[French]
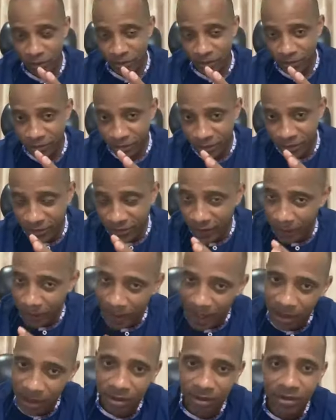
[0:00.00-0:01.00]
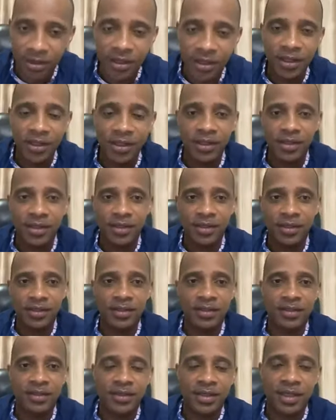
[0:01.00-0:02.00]
de vivre la Pâque,
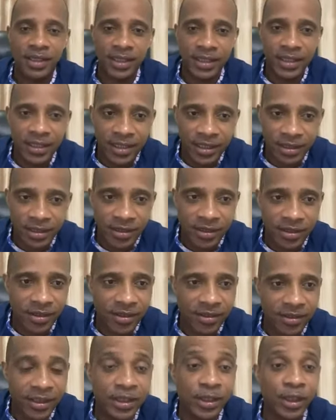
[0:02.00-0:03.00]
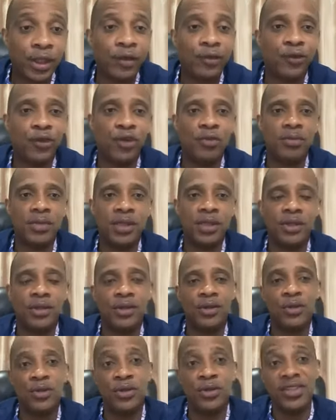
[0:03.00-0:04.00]
c'est l'église dite réformée,
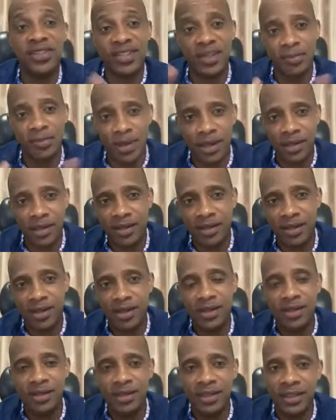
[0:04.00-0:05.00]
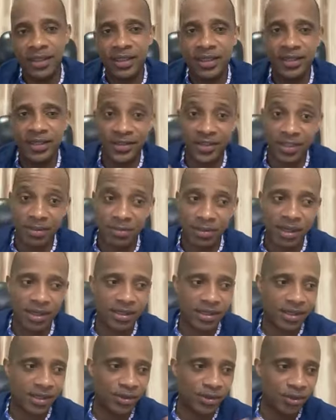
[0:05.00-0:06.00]
le SEMA, l'église
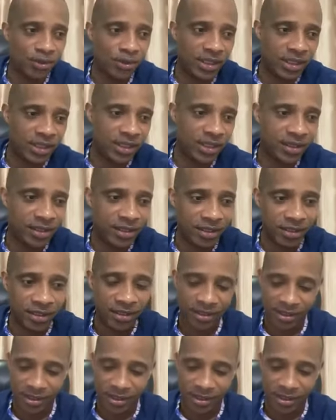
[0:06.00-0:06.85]
Sema, qui est une église